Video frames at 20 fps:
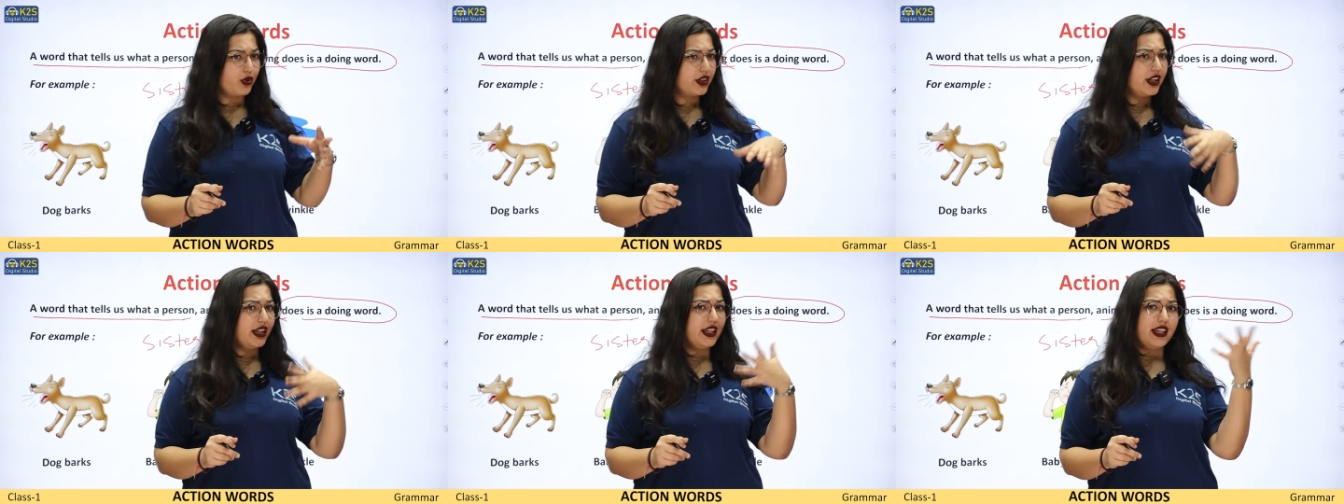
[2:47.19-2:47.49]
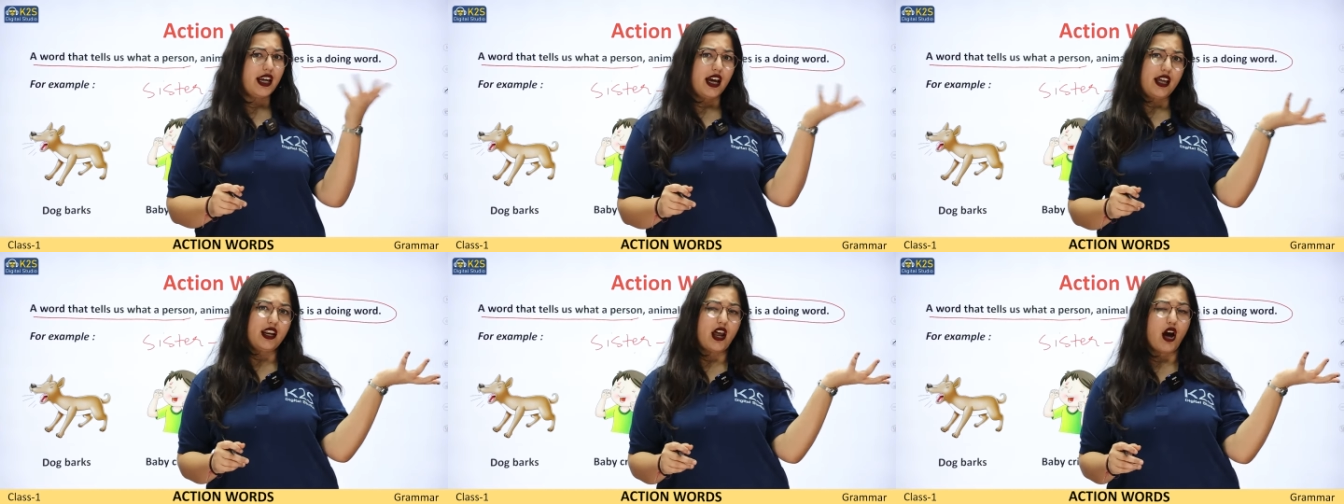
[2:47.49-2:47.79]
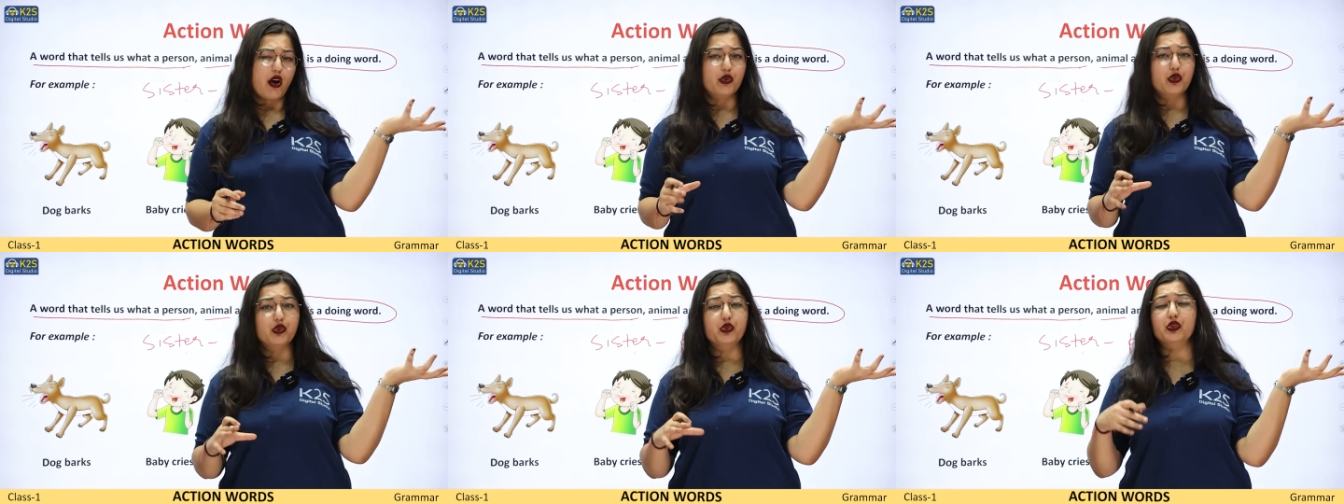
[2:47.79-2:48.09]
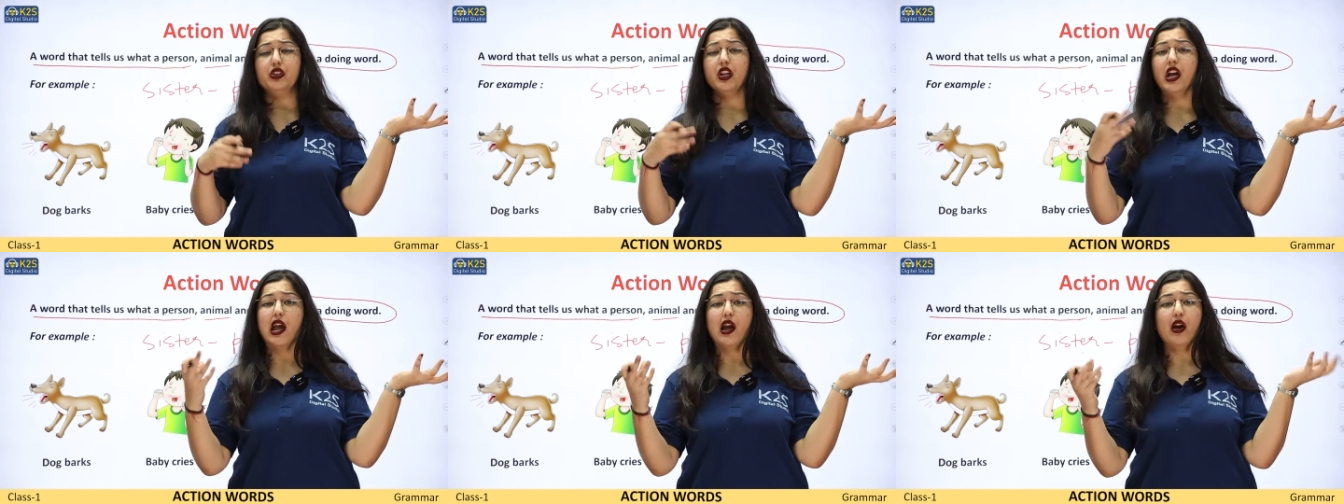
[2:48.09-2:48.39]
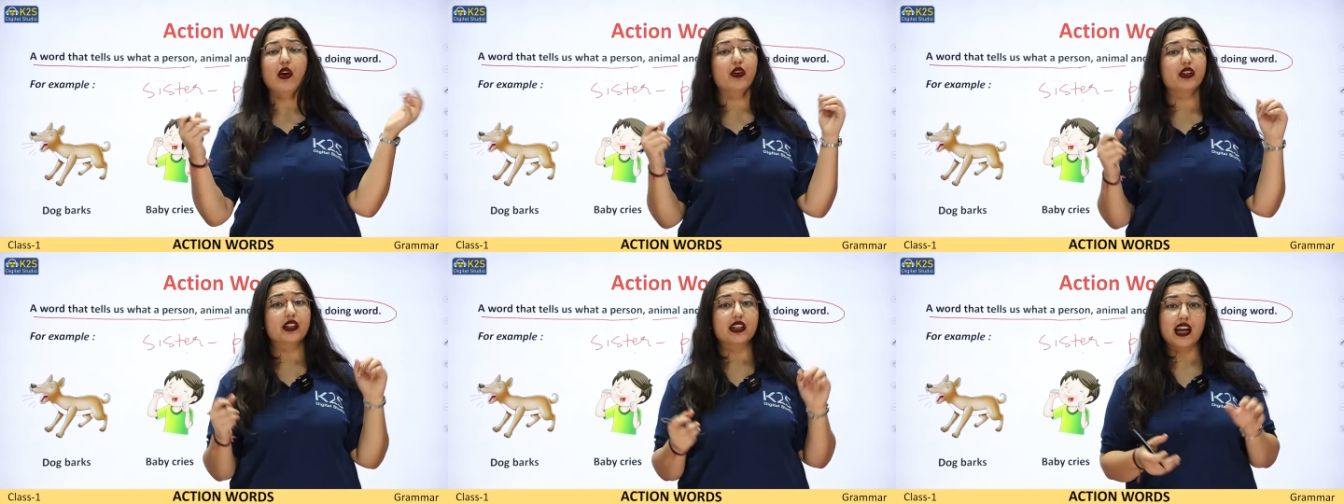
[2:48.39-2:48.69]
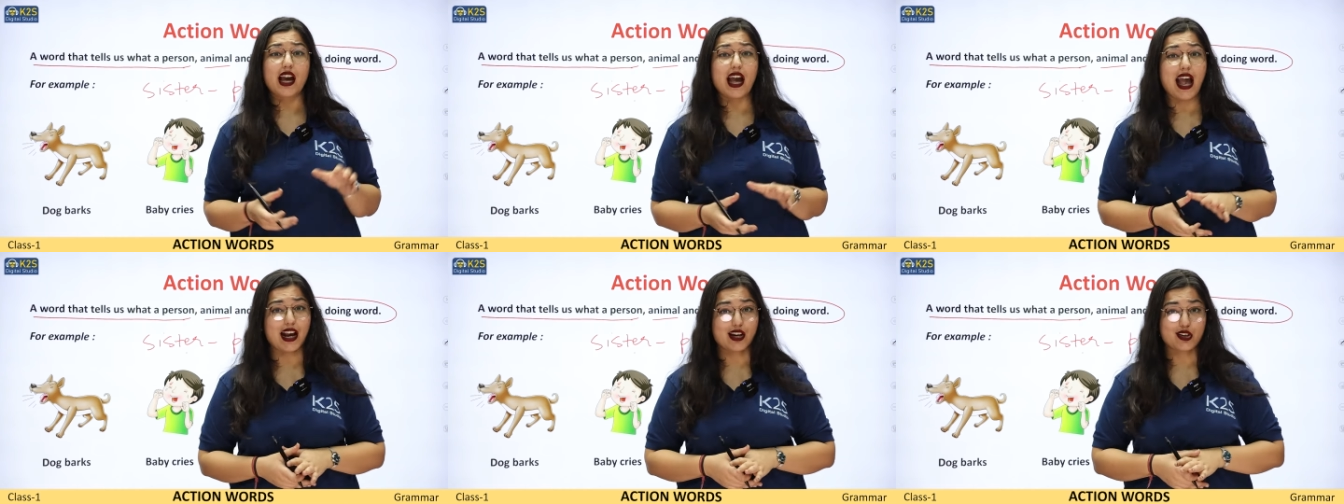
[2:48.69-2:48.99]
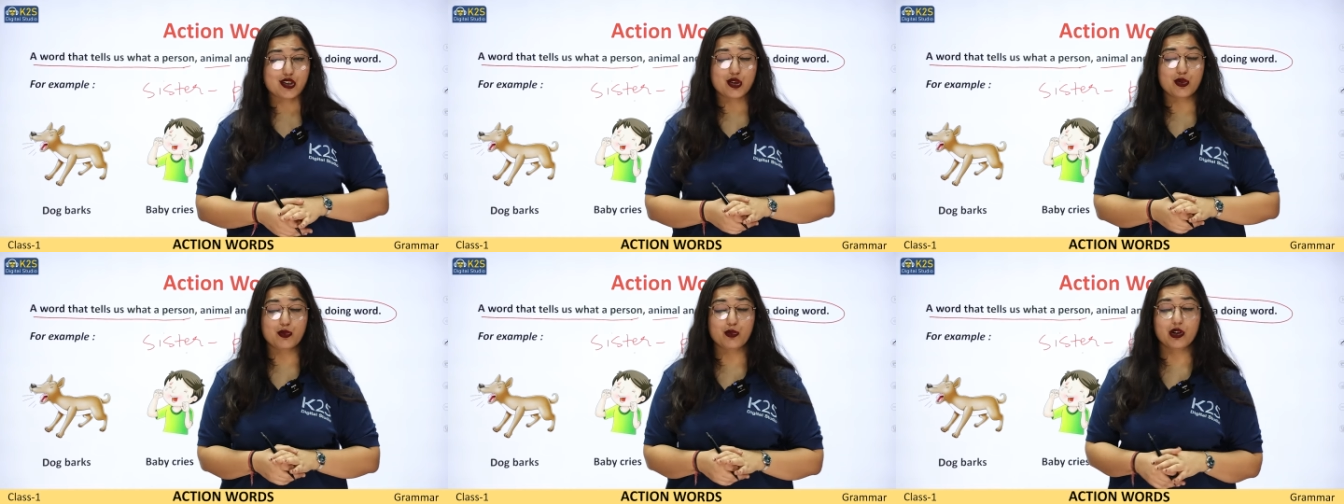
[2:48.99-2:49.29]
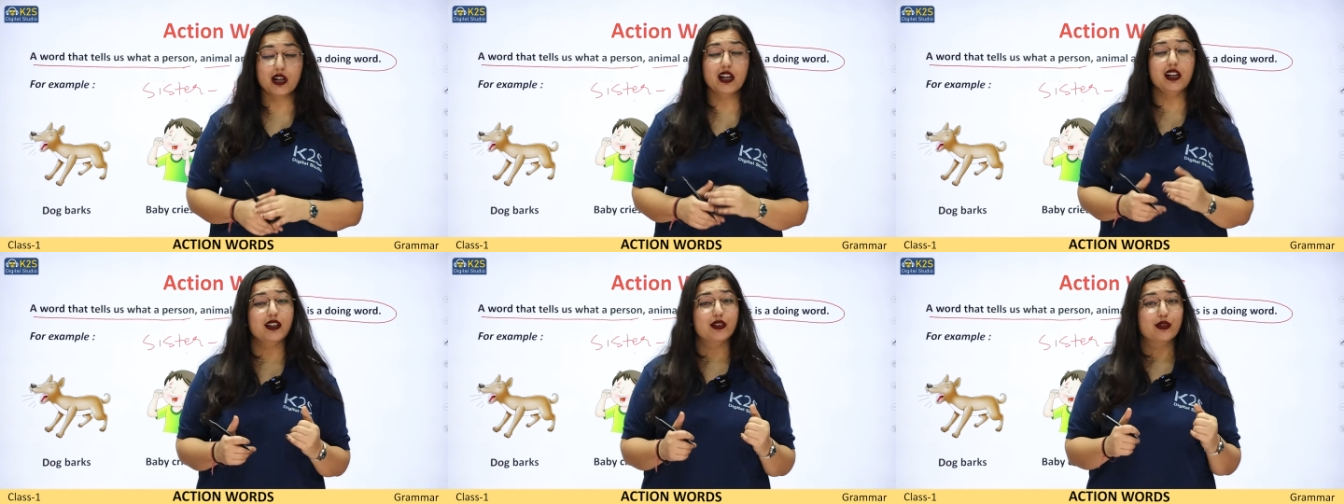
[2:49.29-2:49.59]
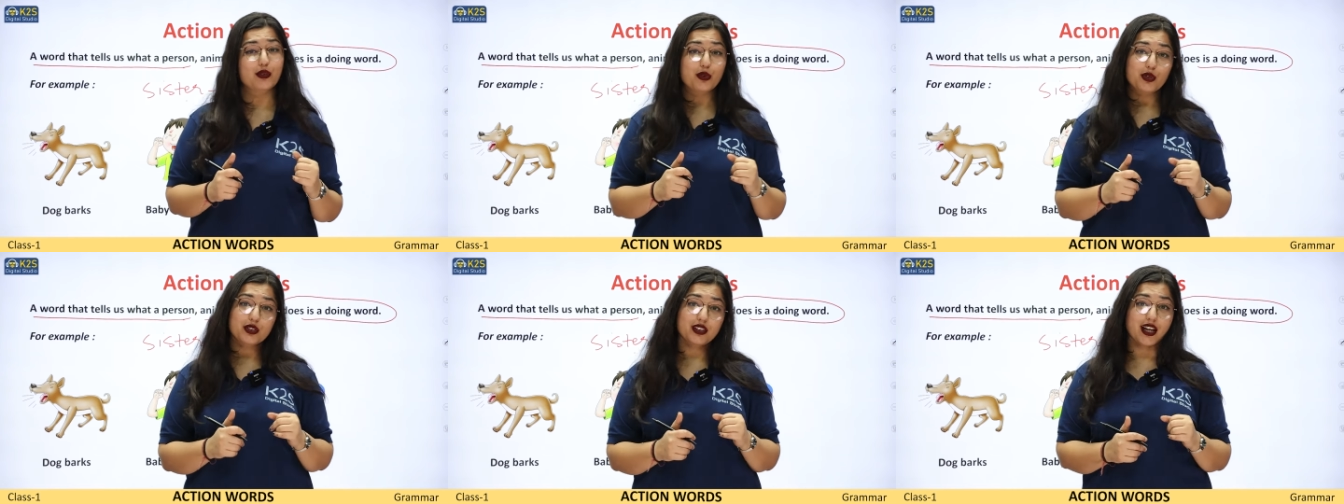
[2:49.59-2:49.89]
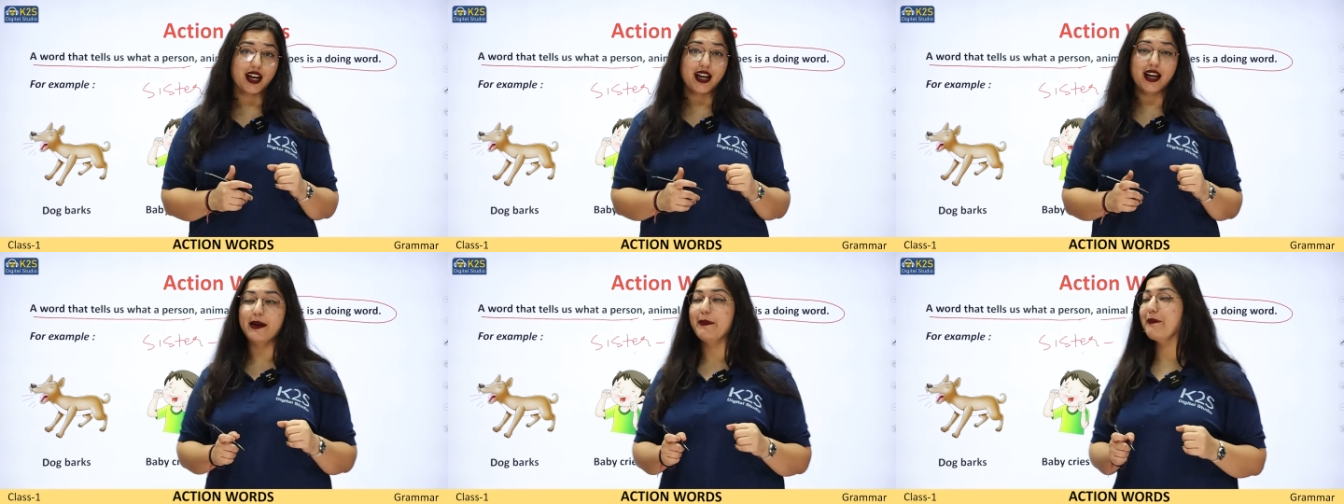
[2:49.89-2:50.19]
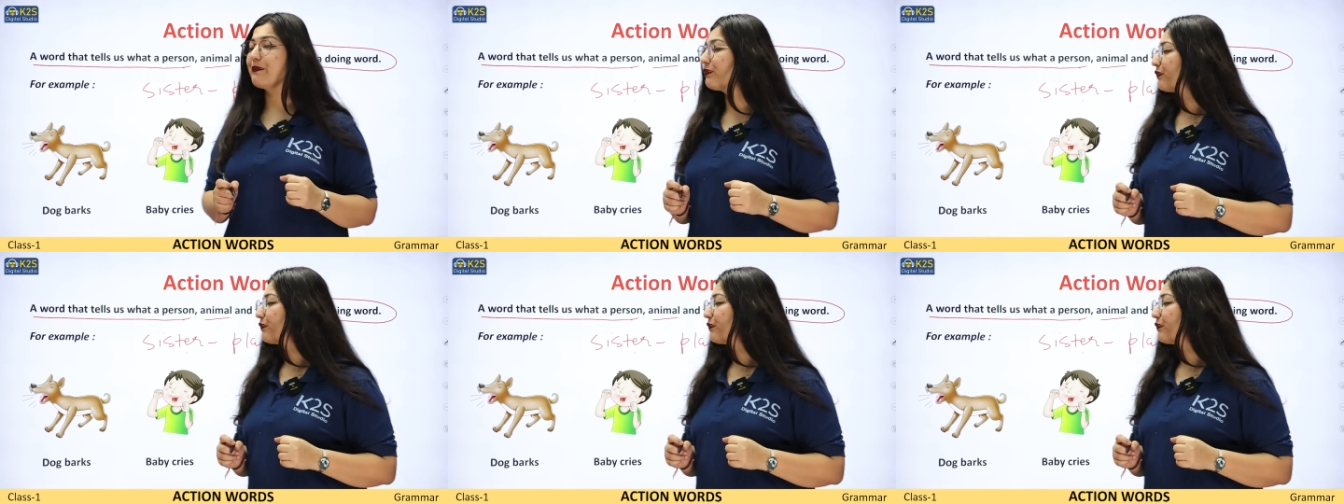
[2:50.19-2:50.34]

हो कि क्या नाउन होता है और क्या एक्शन वर्ड होता है